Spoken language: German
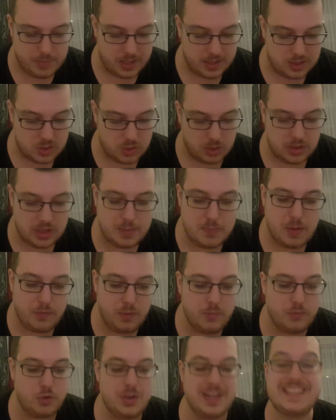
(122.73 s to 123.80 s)
beiden Sorten, nämlich
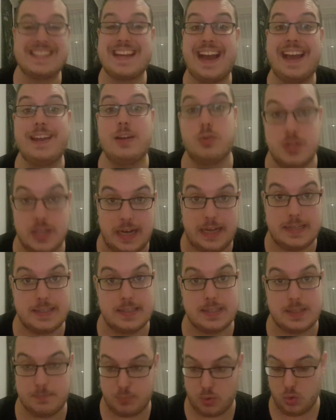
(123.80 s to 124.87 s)

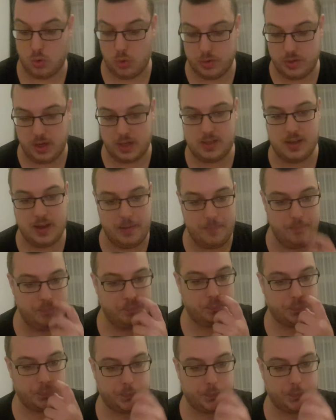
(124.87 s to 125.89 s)
533 pro 100 Gramm.